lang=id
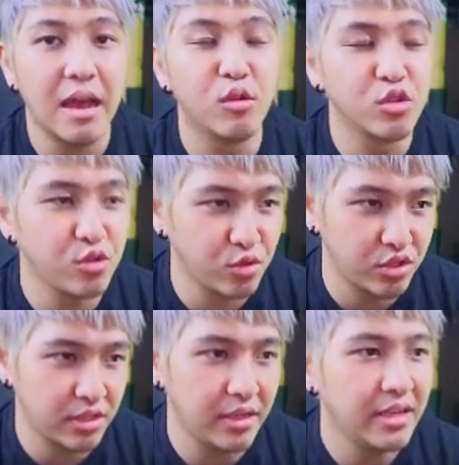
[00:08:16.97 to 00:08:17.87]

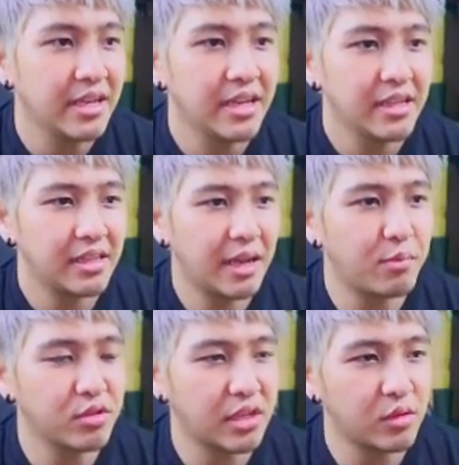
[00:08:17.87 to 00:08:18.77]
Agustus ya.
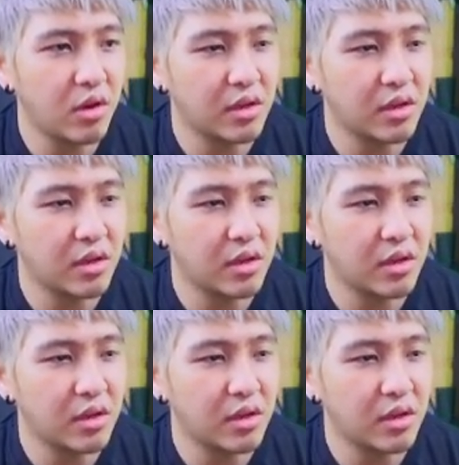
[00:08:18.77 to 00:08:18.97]
31